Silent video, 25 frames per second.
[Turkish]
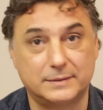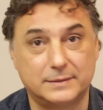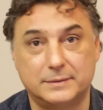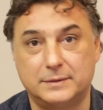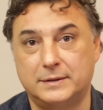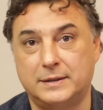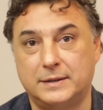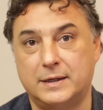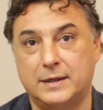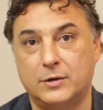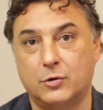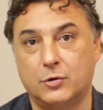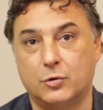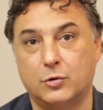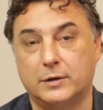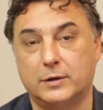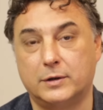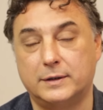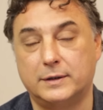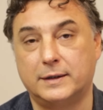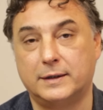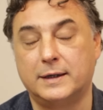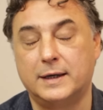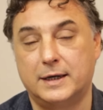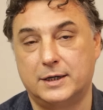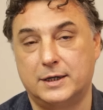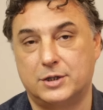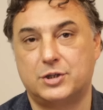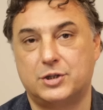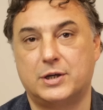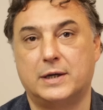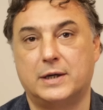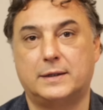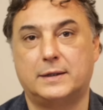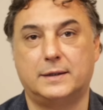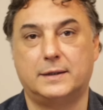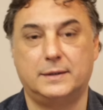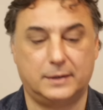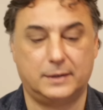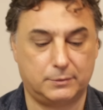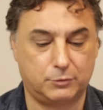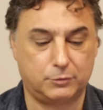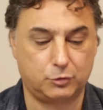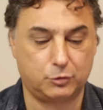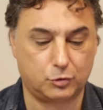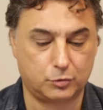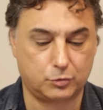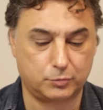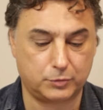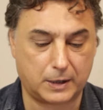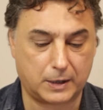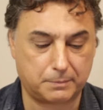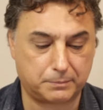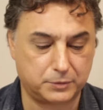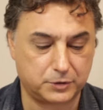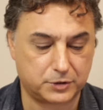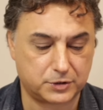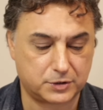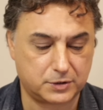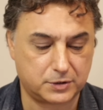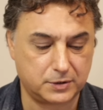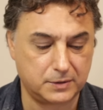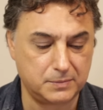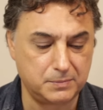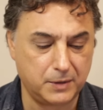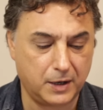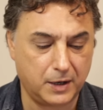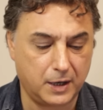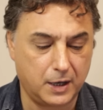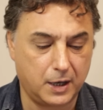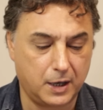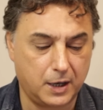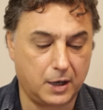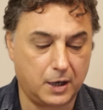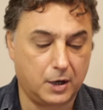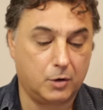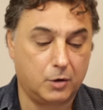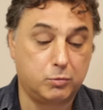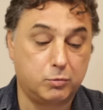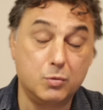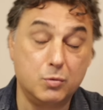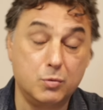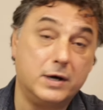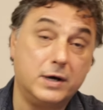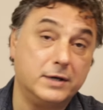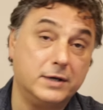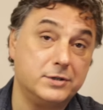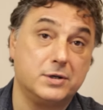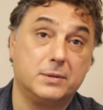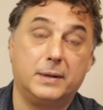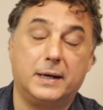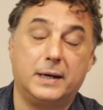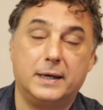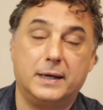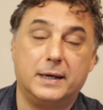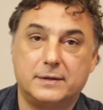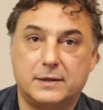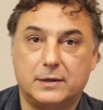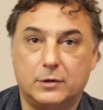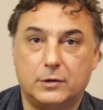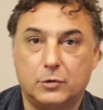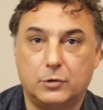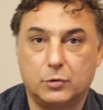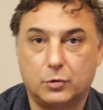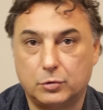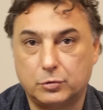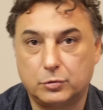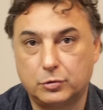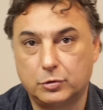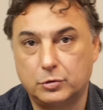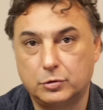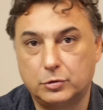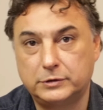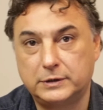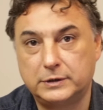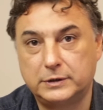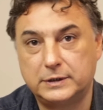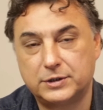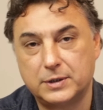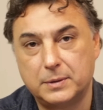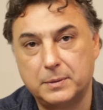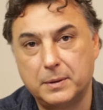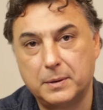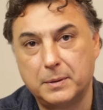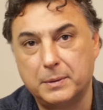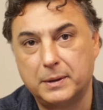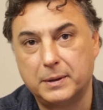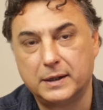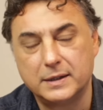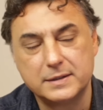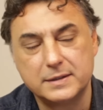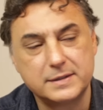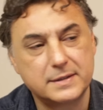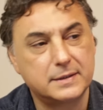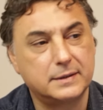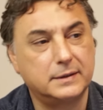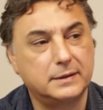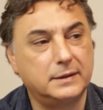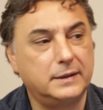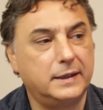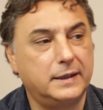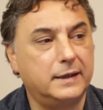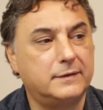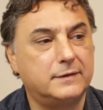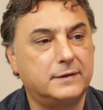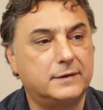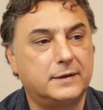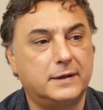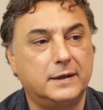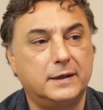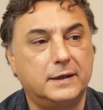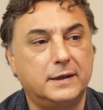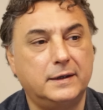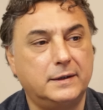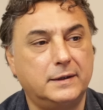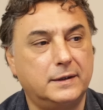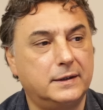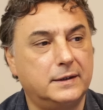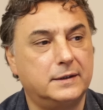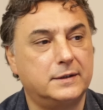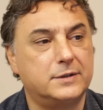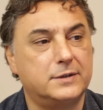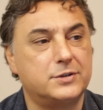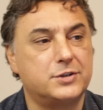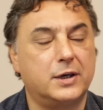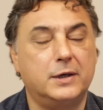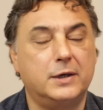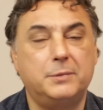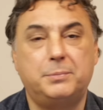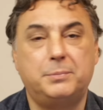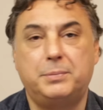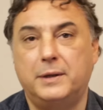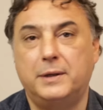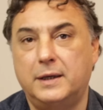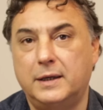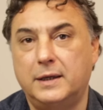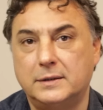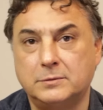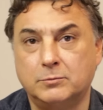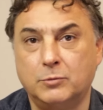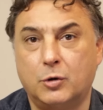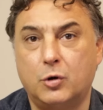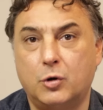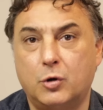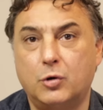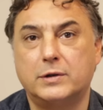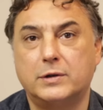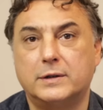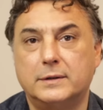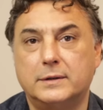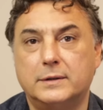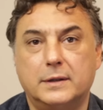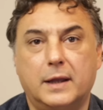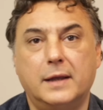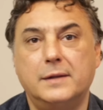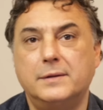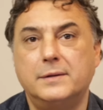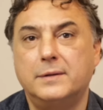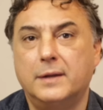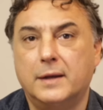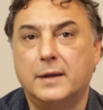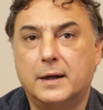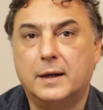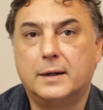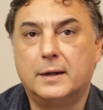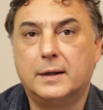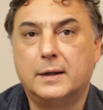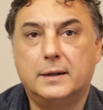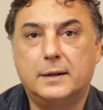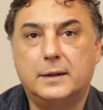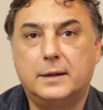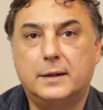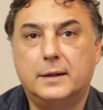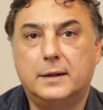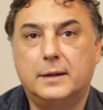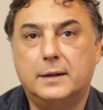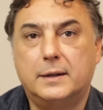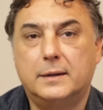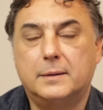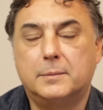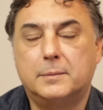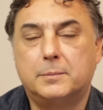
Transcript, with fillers: diyor e, şeklinde bir yorum yapmıştım. Bu mu acaba etkili oldu diyeceğim ama asıl etki e, JP Morgan'dan e,